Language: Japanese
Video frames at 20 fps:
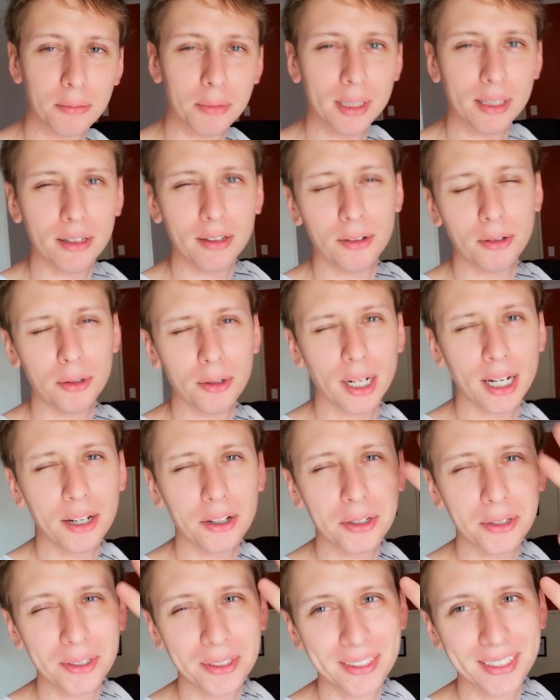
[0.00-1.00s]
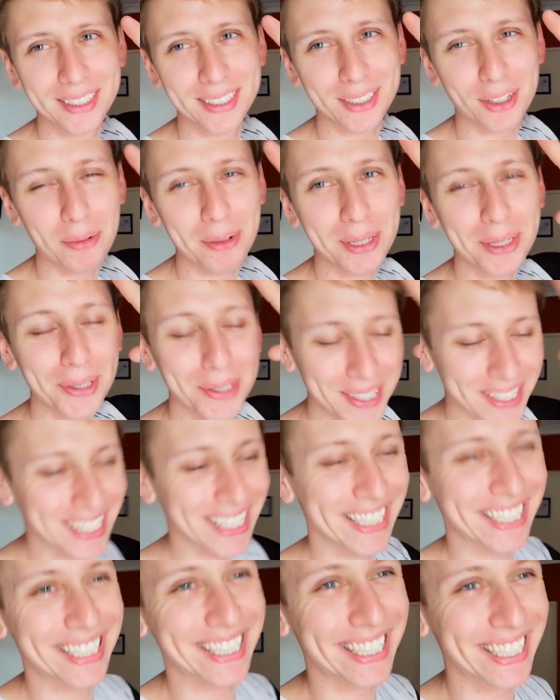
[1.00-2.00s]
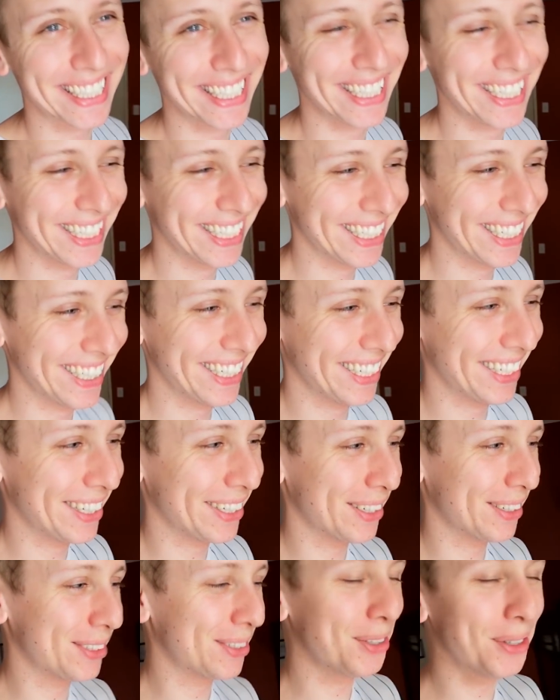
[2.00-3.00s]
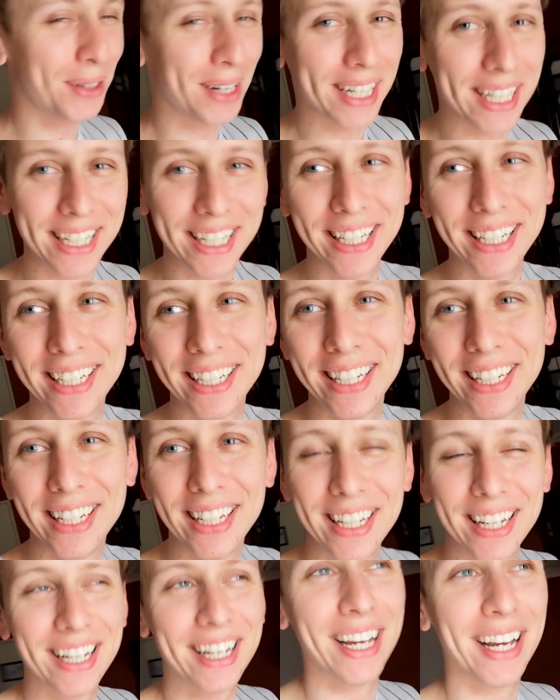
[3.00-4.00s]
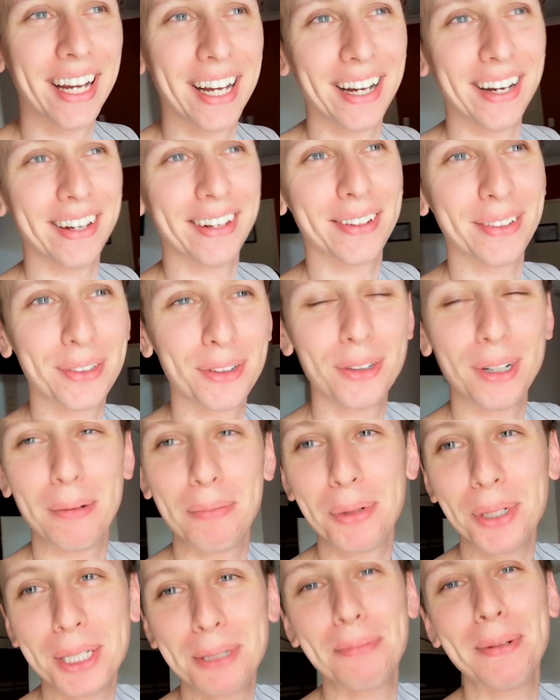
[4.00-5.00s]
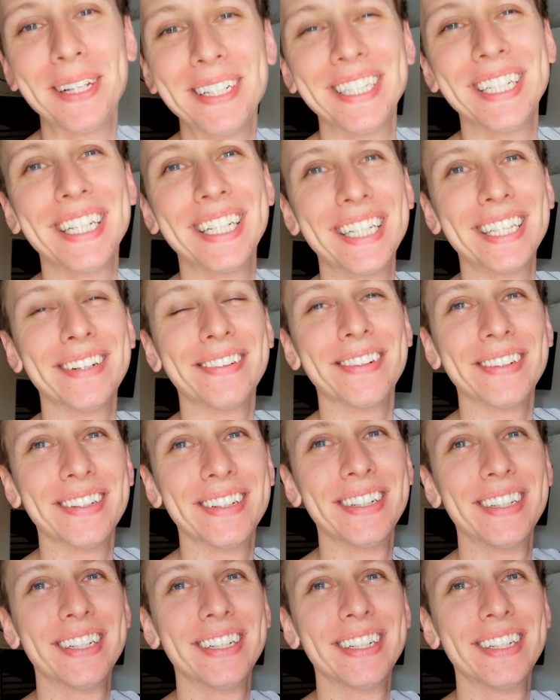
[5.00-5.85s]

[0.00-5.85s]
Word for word: みんなおはようツッコミコードです今日はねあの今日はブリスベンに来てる